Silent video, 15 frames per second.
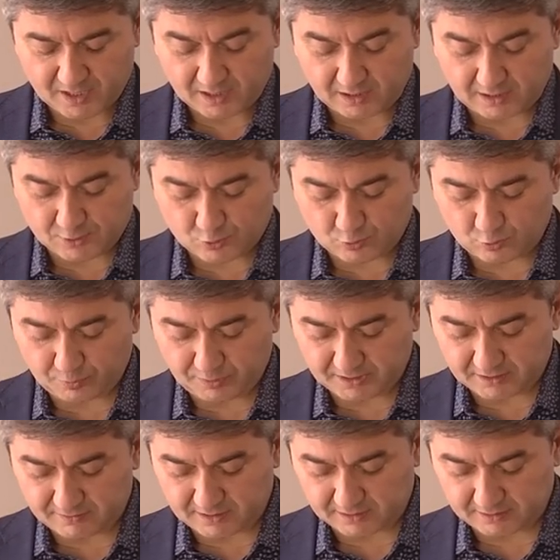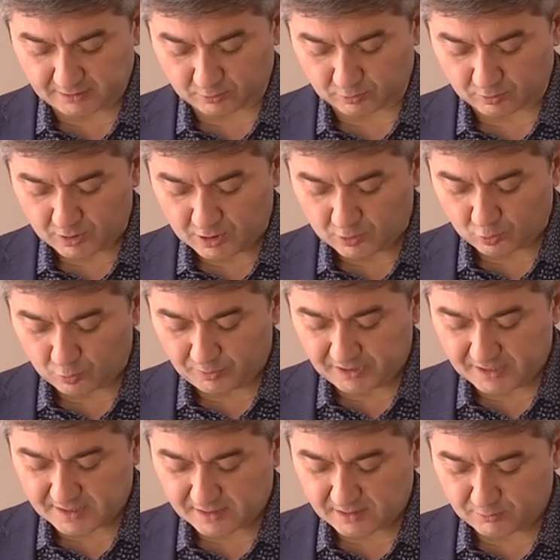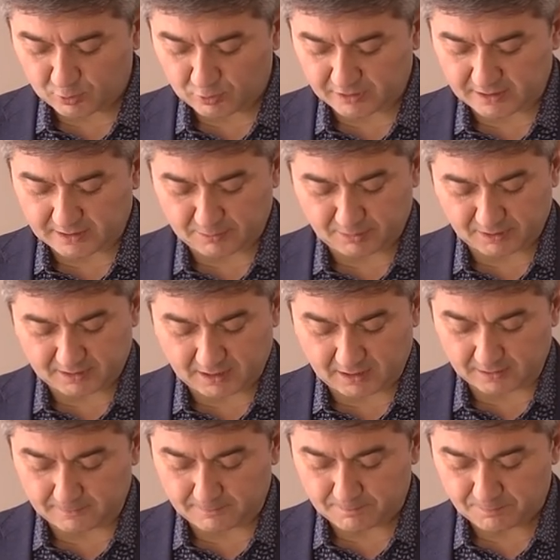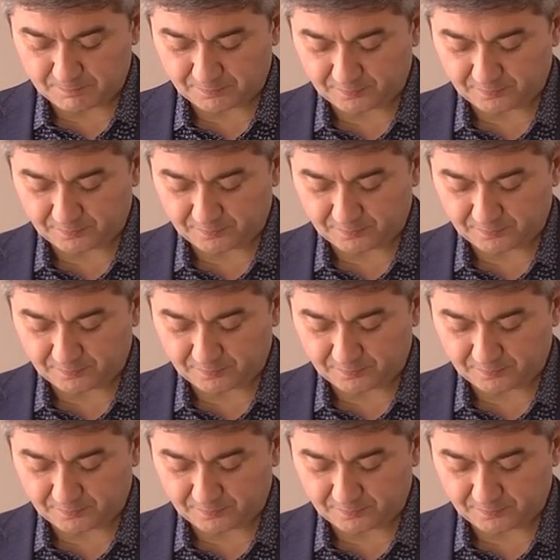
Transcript: Хочу купить квартиру, у меня есть немного капитал.